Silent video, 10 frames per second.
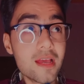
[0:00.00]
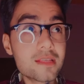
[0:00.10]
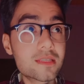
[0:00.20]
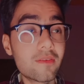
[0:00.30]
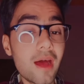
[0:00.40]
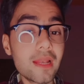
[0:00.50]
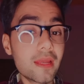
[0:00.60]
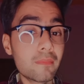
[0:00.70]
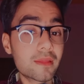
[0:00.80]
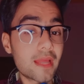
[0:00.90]
सवाल
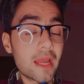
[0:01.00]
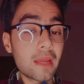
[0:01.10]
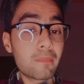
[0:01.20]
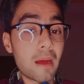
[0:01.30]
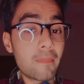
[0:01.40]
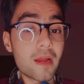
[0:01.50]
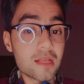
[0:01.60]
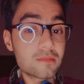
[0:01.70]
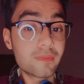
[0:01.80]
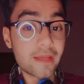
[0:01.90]
ये बनता है कि बाबर आजम